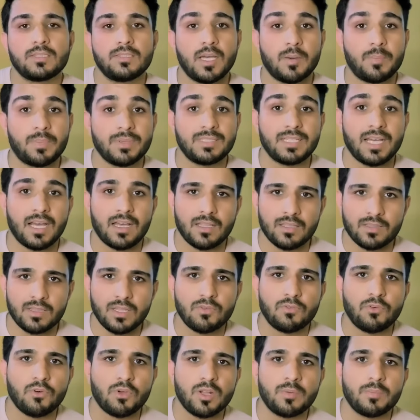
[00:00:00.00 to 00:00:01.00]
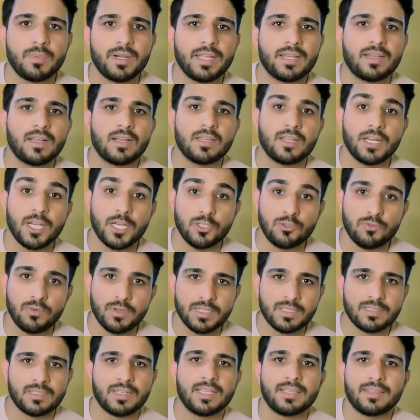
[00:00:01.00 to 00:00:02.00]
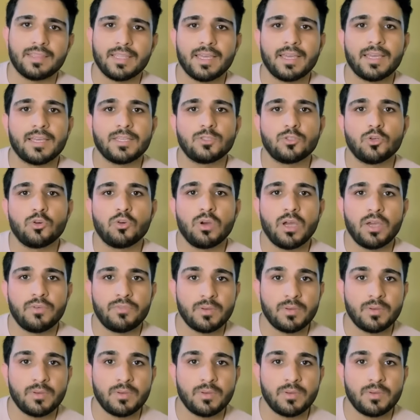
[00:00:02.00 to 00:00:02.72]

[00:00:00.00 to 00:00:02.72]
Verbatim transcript: जहाँ पे ज़्यादातर फॉरेन मेडिकल ग्रेजुएट्स रहते हैं जो